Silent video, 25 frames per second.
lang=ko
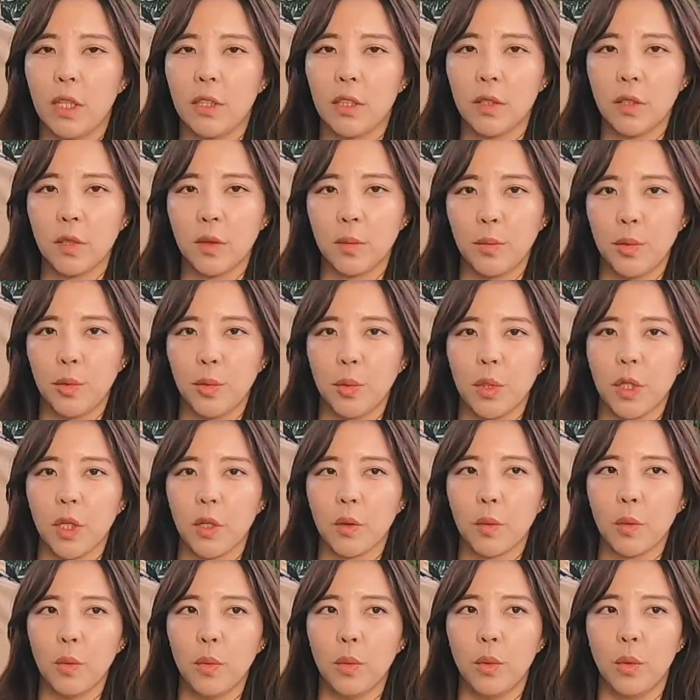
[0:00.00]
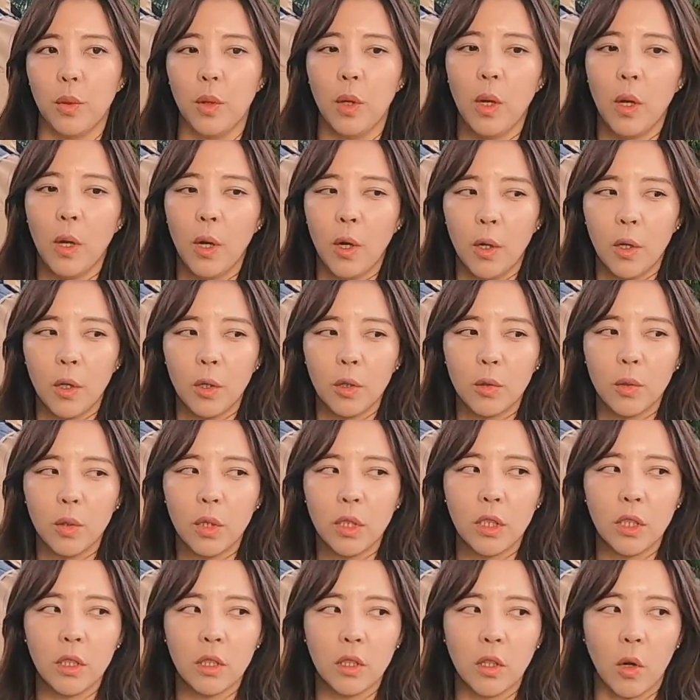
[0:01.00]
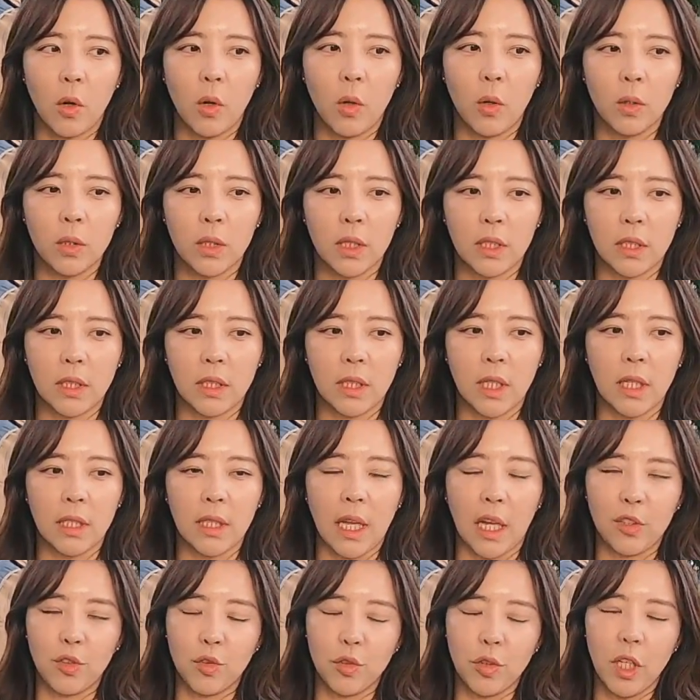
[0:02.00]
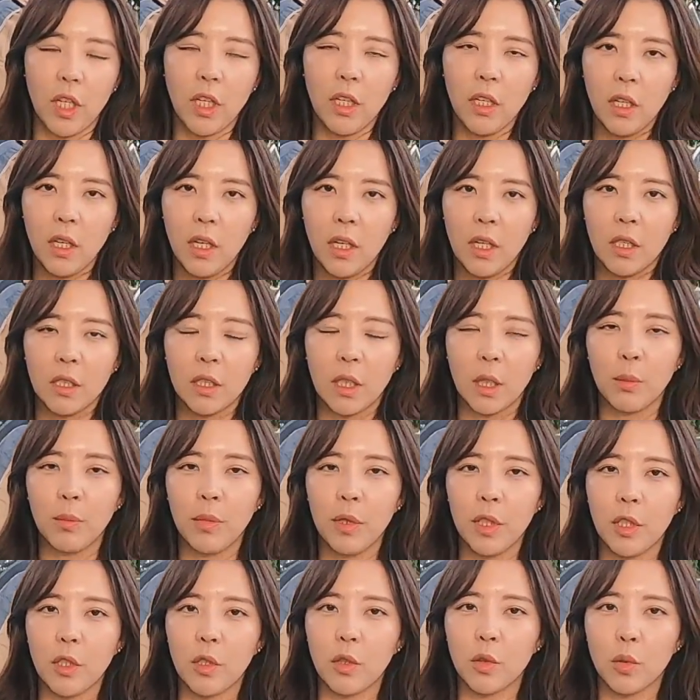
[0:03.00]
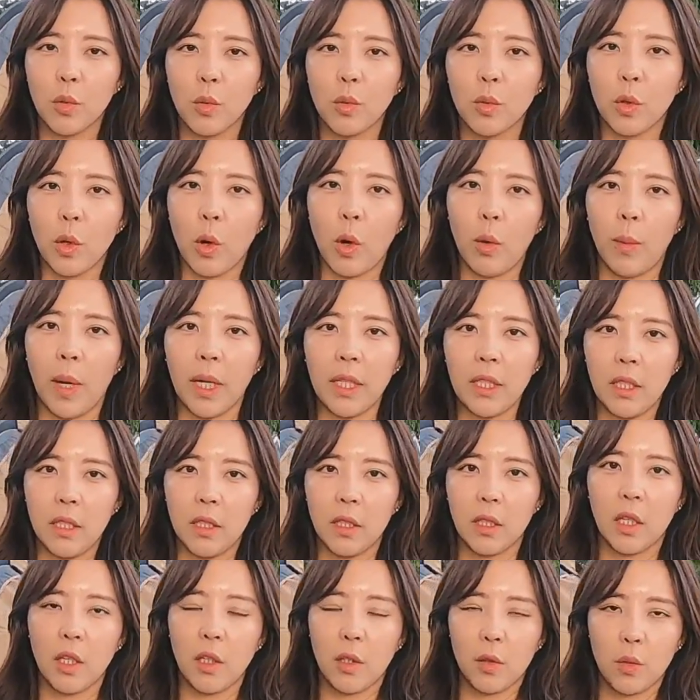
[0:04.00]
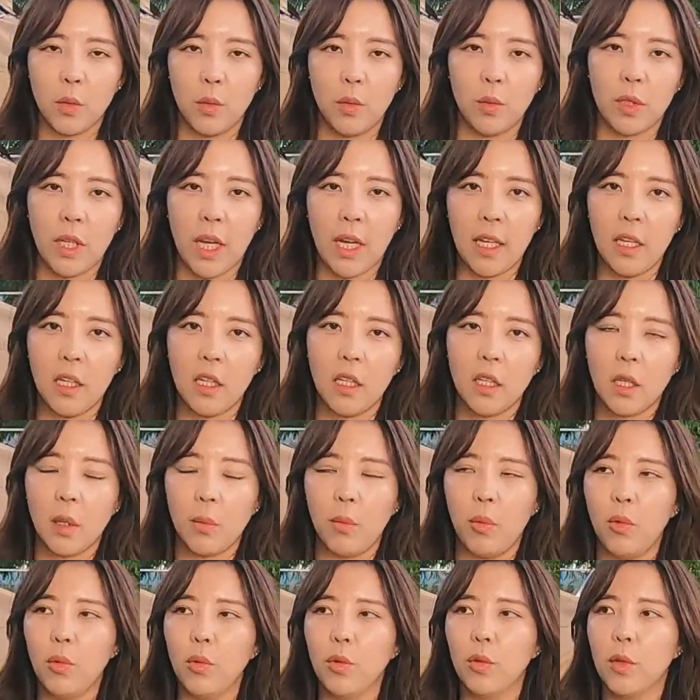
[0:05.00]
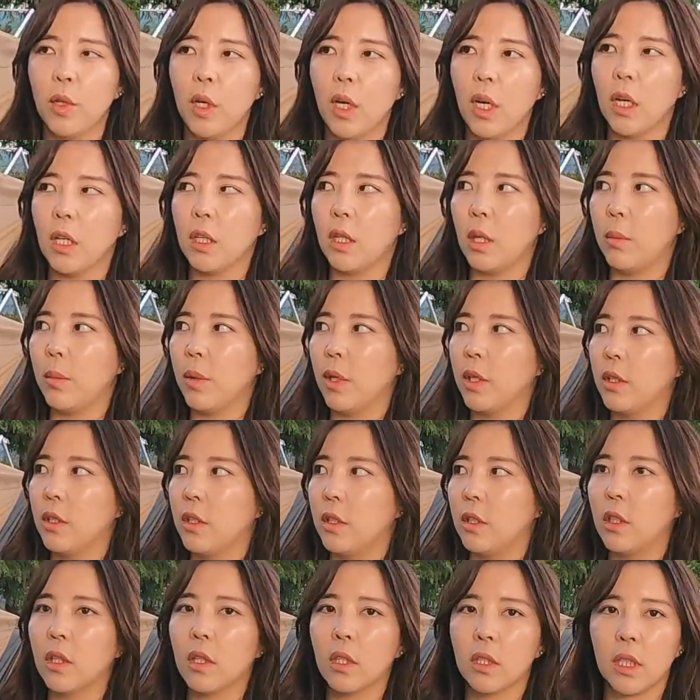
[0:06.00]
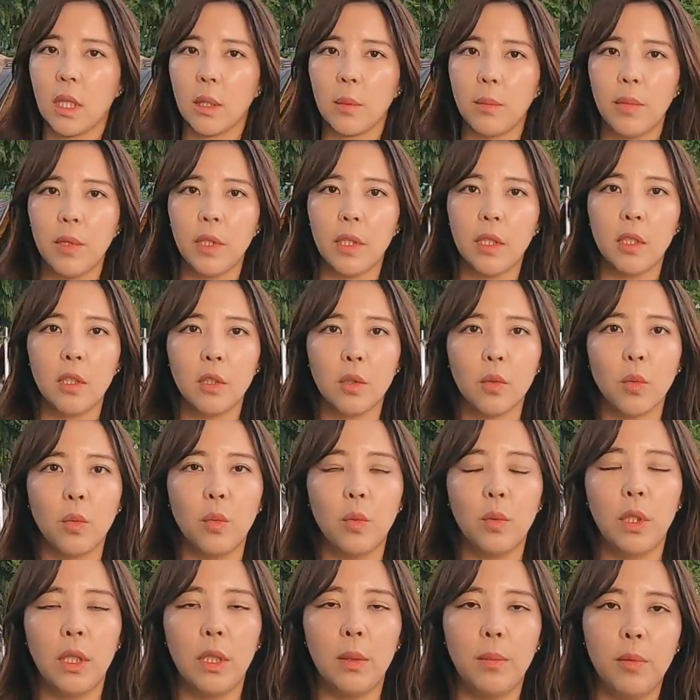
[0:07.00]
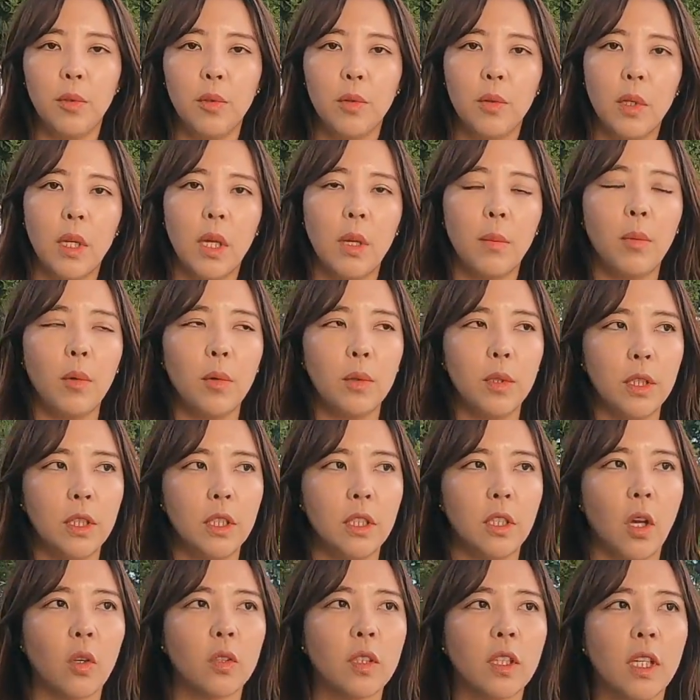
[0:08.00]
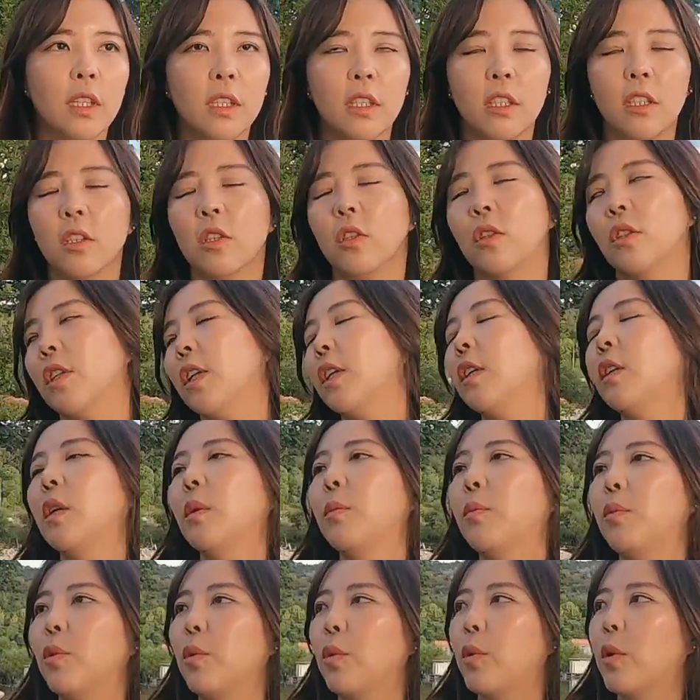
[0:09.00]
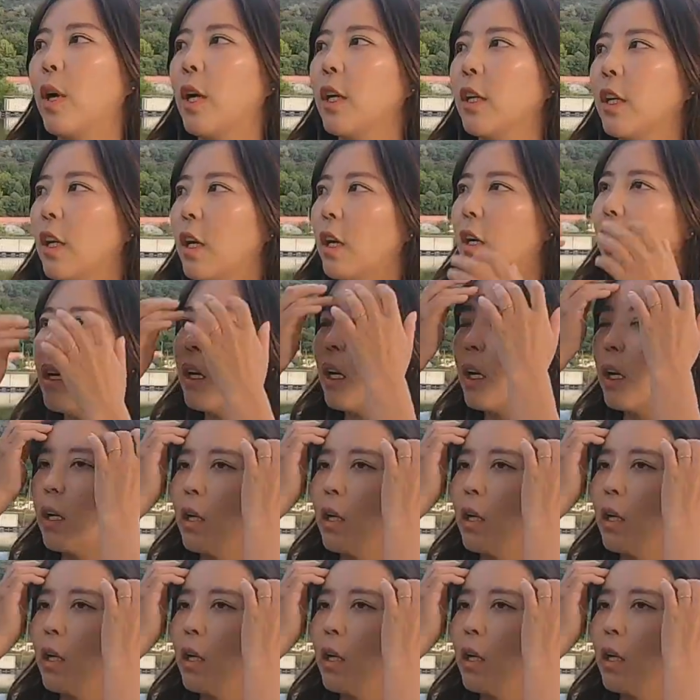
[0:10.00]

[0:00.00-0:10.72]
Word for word: 되셨으면 좋겠고 또 이제 더 제가 나중에 장비들을 또 더 많이 이렇게 또 다양하게 보유를 하게 되면은 이렇게 장비를 또 리뷰를 해보는 영상을 시, 촬영해 보도록 할게요.